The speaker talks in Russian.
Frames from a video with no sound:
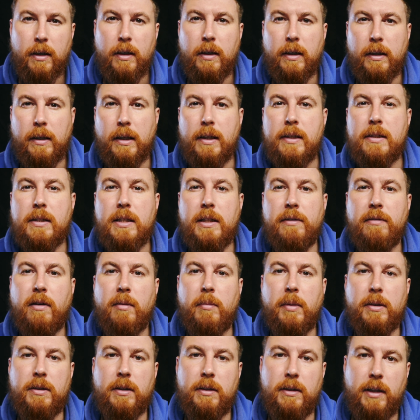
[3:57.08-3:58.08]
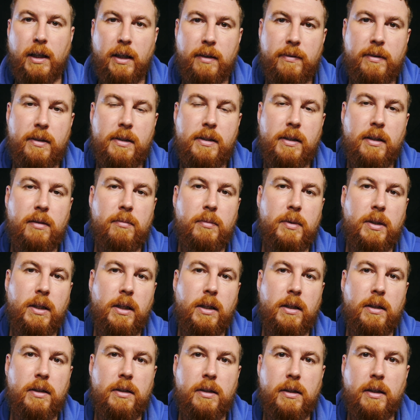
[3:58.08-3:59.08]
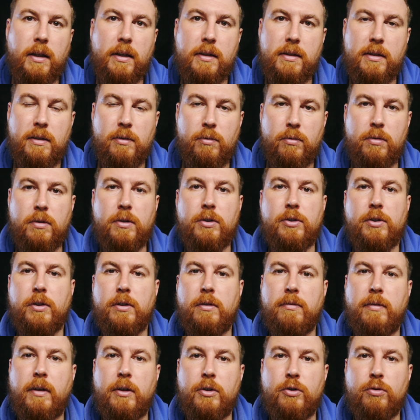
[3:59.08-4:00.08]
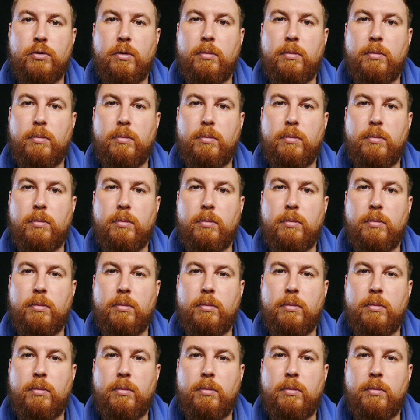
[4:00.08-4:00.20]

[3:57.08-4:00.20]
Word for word: Если вам это нравится, мне интересно услышать вашу